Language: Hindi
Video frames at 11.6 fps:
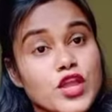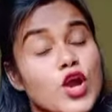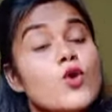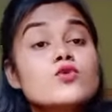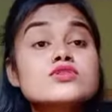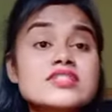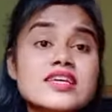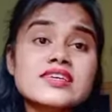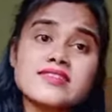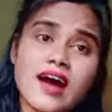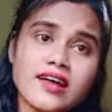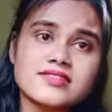उसके
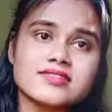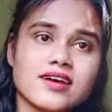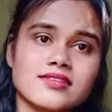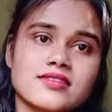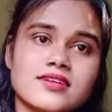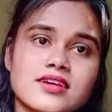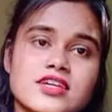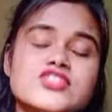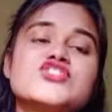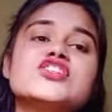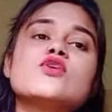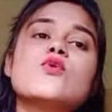साथ साथ
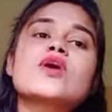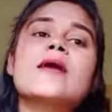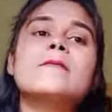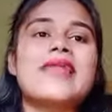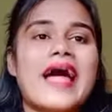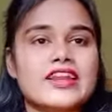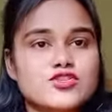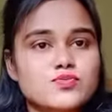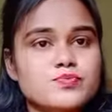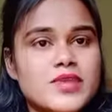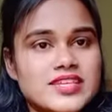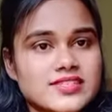जिन लोगों का ब्लड
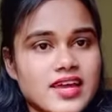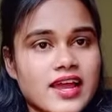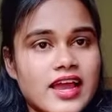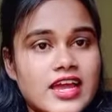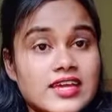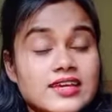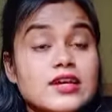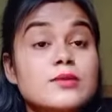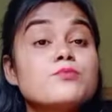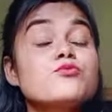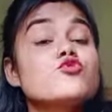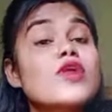प्रेशर है
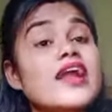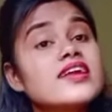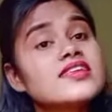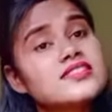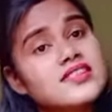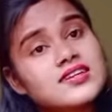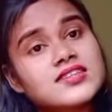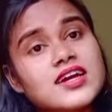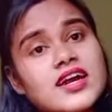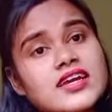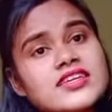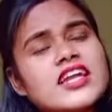पुराने दर्द है
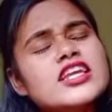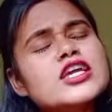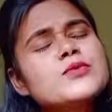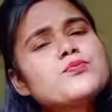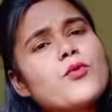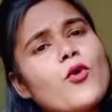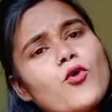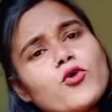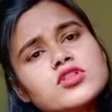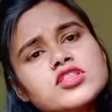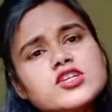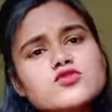यानी कि बहुत
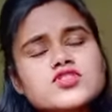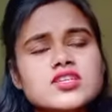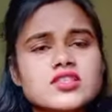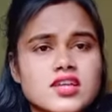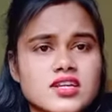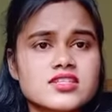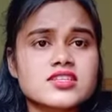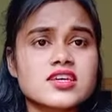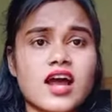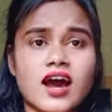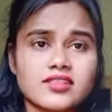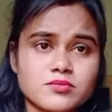दिनों से दर्द से
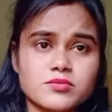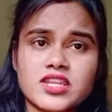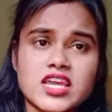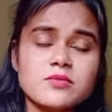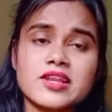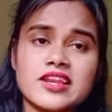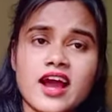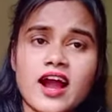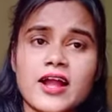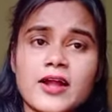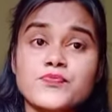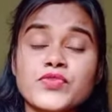राहत नहीं मिल रहा है
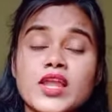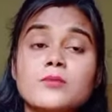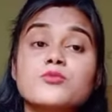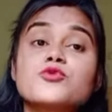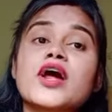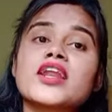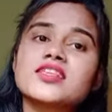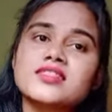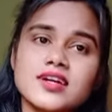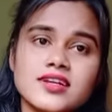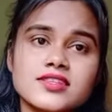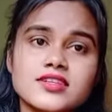पुराने
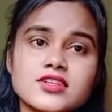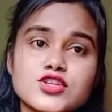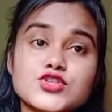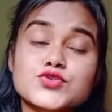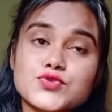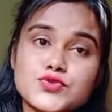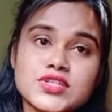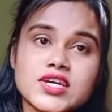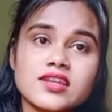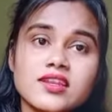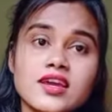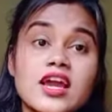दर्द सूजन
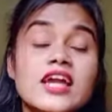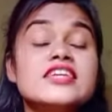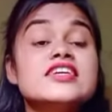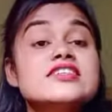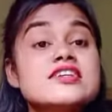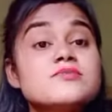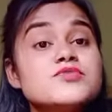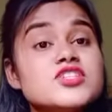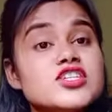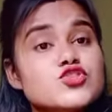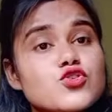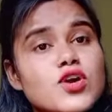ये सब
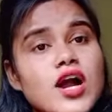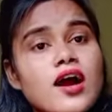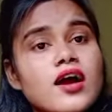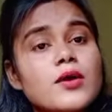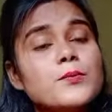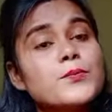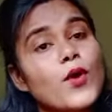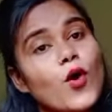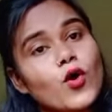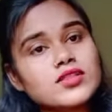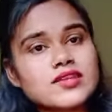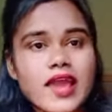चीजों का
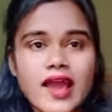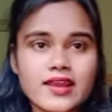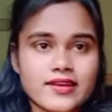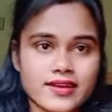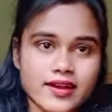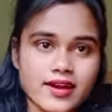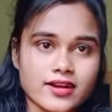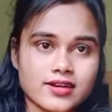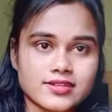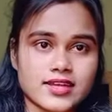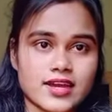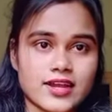बहुत ख्याल रखा करता है